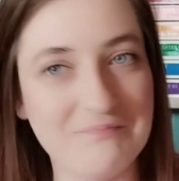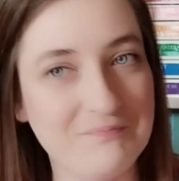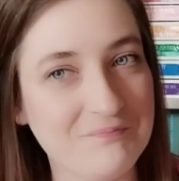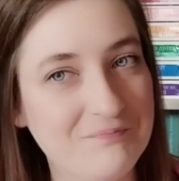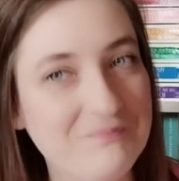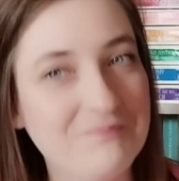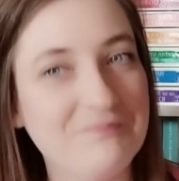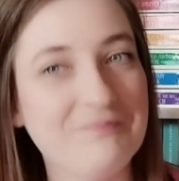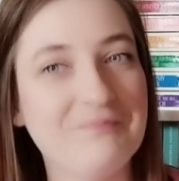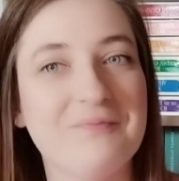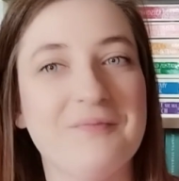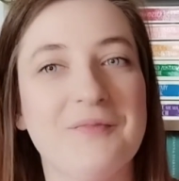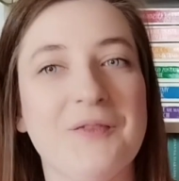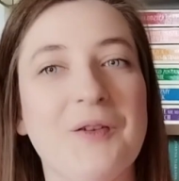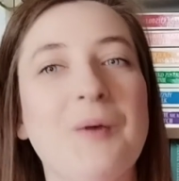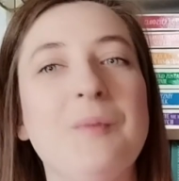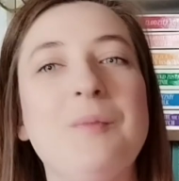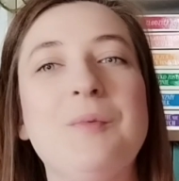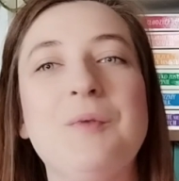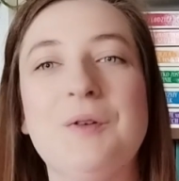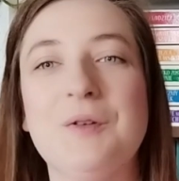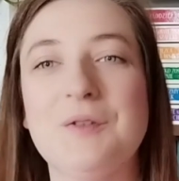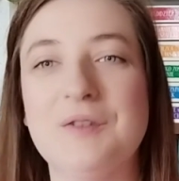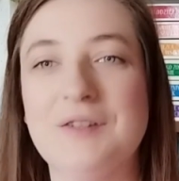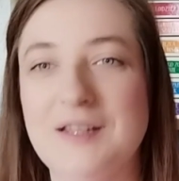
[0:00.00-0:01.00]
Mm, to
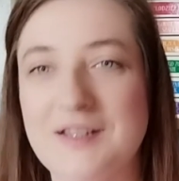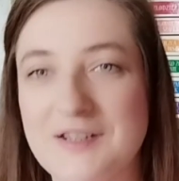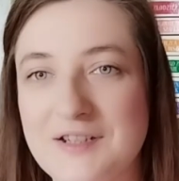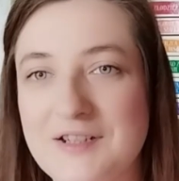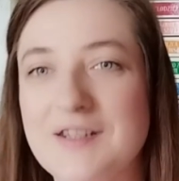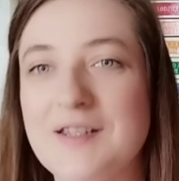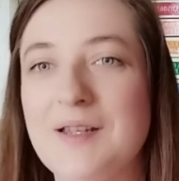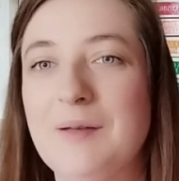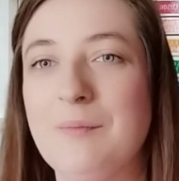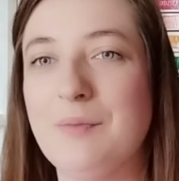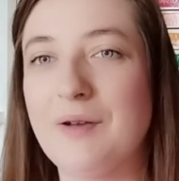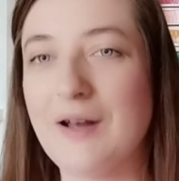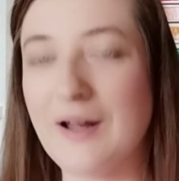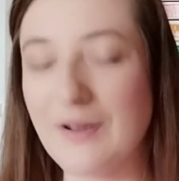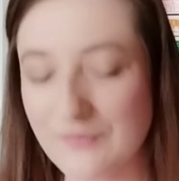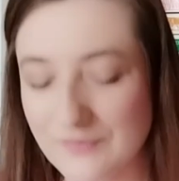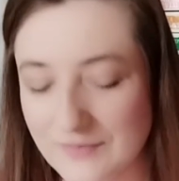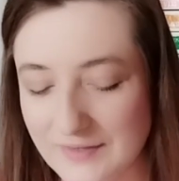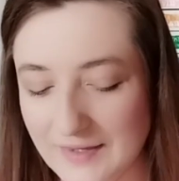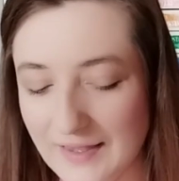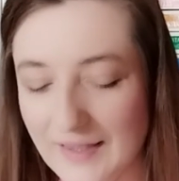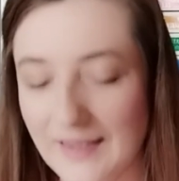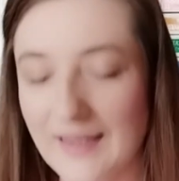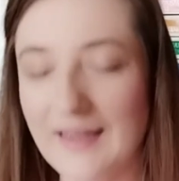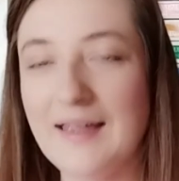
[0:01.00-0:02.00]
było też
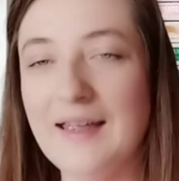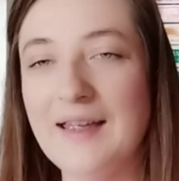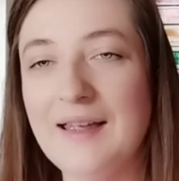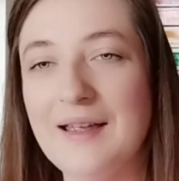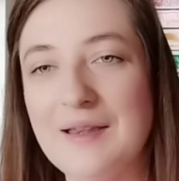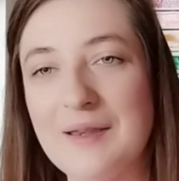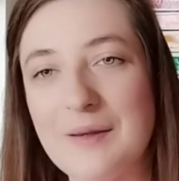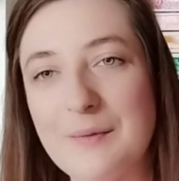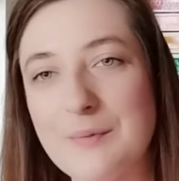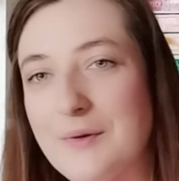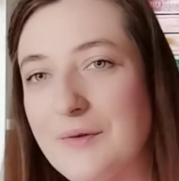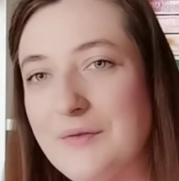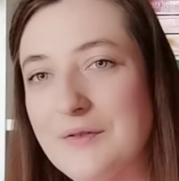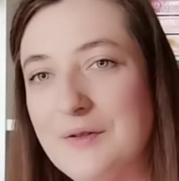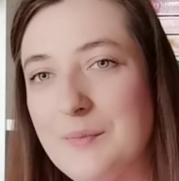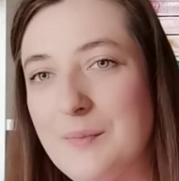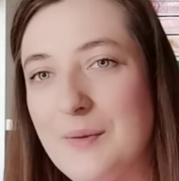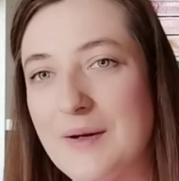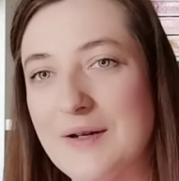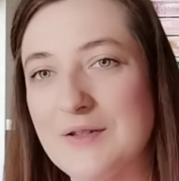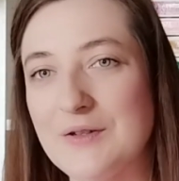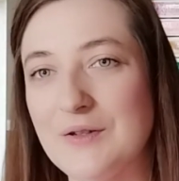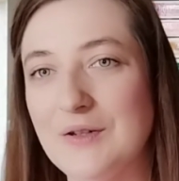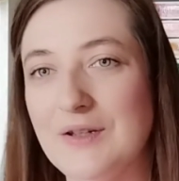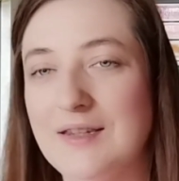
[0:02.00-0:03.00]
naprawdę, naprawdę
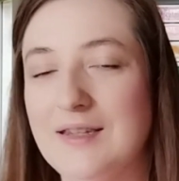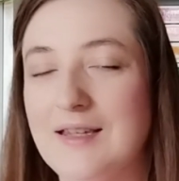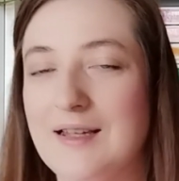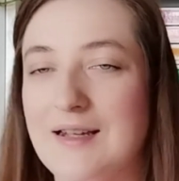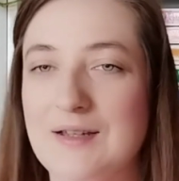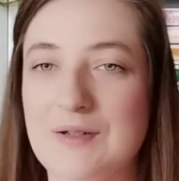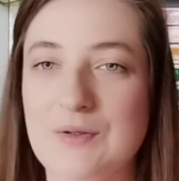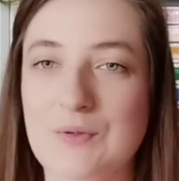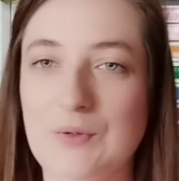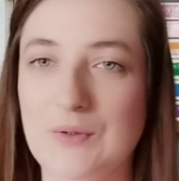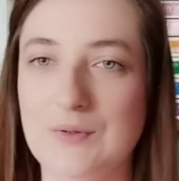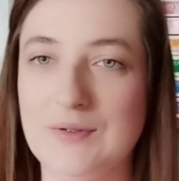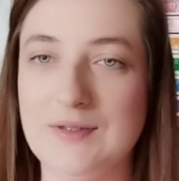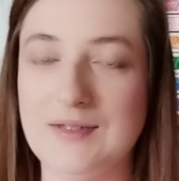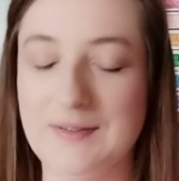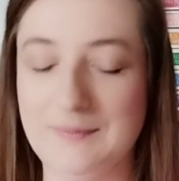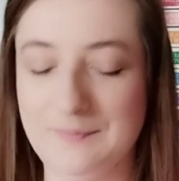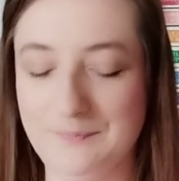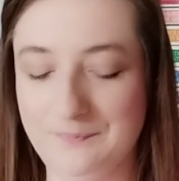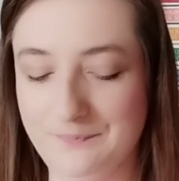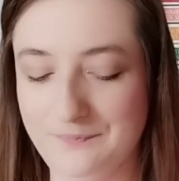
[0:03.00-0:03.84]
bardzo interesujące.